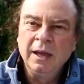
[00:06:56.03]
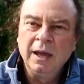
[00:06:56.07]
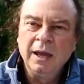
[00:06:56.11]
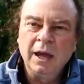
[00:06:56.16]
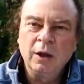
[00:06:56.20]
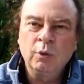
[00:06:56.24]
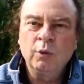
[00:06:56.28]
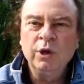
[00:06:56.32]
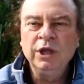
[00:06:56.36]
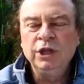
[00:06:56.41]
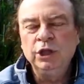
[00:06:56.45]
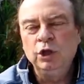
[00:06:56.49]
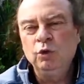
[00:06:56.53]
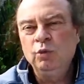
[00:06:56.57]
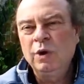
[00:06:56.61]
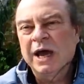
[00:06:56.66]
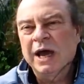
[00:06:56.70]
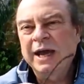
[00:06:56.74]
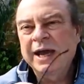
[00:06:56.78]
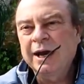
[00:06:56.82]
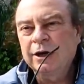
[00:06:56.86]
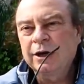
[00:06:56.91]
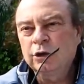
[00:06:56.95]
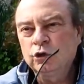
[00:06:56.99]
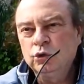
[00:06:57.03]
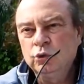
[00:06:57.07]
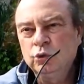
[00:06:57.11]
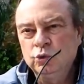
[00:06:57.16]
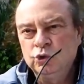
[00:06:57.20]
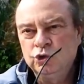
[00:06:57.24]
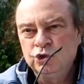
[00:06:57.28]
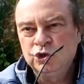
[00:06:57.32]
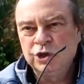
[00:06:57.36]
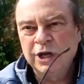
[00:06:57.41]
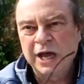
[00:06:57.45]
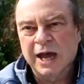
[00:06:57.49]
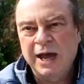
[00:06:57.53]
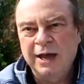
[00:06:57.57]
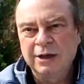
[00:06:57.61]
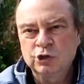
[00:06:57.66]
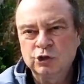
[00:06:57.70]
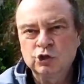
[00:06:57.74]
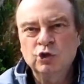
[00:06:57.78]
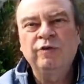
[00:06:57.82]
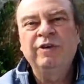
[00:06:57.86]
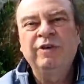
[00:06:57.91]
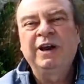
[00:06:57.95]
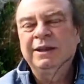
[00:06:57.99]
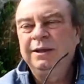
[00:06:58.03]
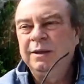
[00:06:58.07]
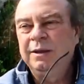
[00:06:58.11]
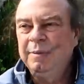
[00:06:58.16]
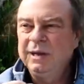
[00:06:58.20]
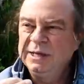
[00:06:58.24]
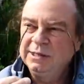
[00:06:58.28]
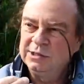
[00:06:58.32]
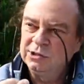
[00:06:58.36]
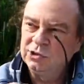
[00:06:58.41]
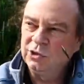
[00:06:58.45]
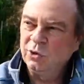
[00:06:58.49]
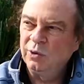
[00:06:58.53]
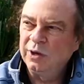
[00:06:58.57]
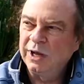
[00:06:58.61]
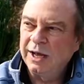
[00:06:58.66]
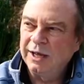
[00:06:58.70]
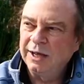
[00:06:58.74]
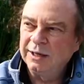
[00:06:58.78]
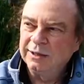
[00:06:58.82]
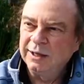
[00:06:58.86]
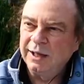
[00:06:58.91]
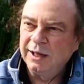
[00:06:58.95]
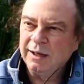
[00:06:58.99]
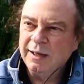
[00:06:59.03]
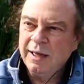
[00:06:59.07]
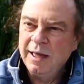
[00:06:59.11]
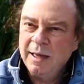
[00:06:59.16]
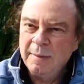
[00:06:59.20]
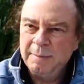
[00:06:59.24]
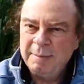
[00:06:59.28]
eh, quindi una cartuccia sovradimensionata.